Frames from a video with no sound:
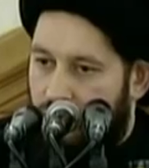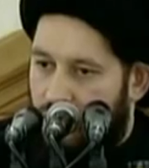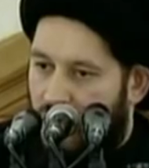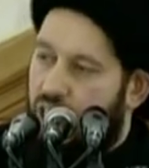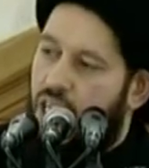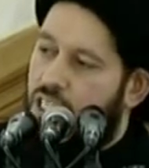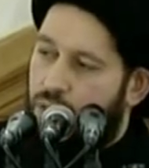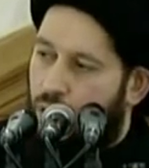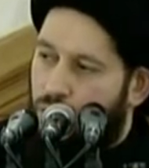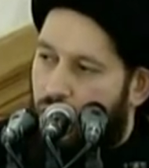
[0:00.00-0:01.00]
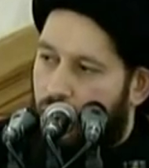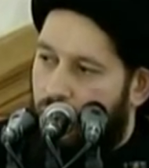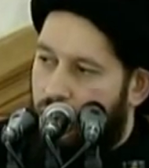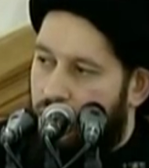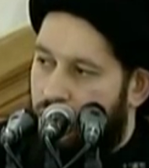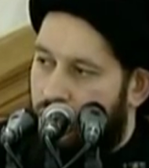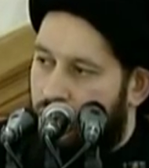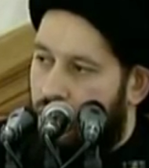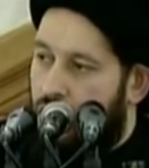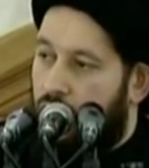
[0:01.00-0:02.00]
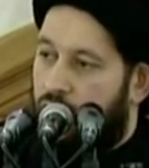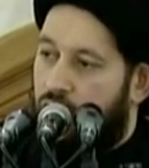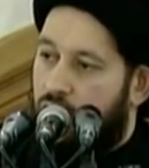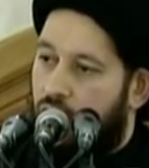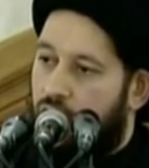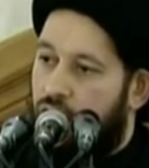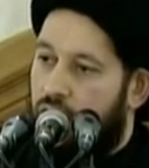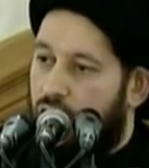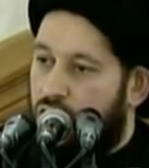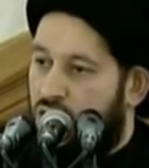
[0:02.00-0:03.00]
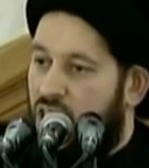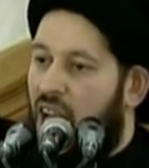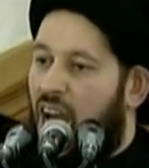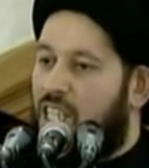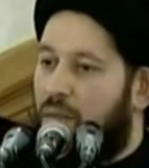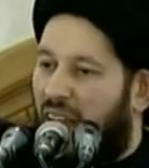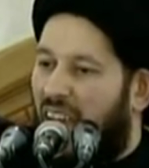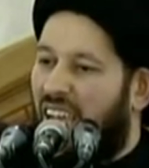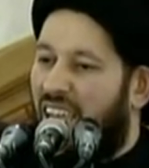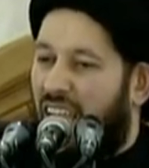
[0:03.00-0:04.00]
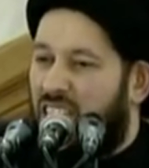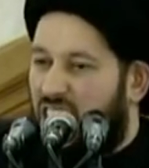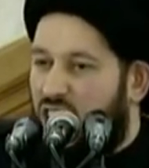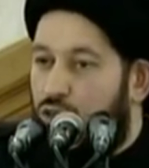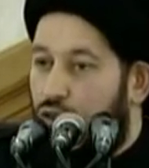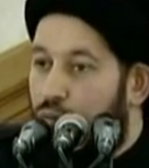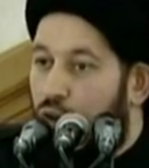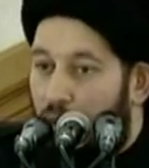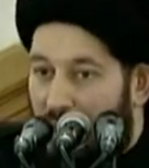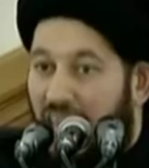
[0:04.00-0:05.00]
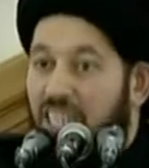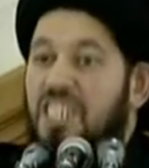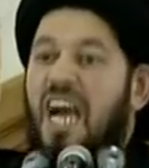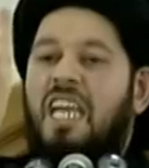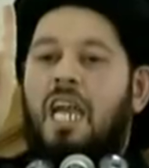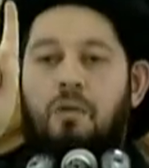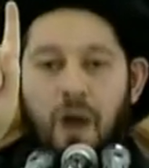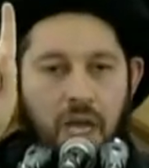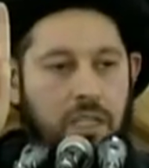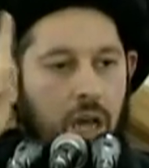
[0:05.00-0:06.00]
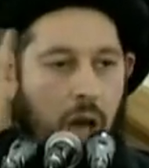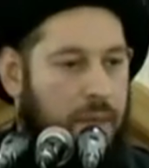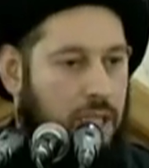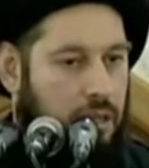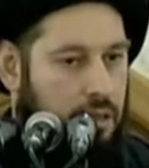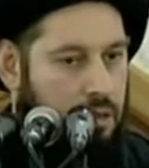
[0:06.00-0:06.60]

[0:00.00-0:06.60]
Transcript: هذه ليست من المحرمات فكيف إذا سجن أنت من حقك أن تسجن مؤمنا دقيقة واحدة أبدا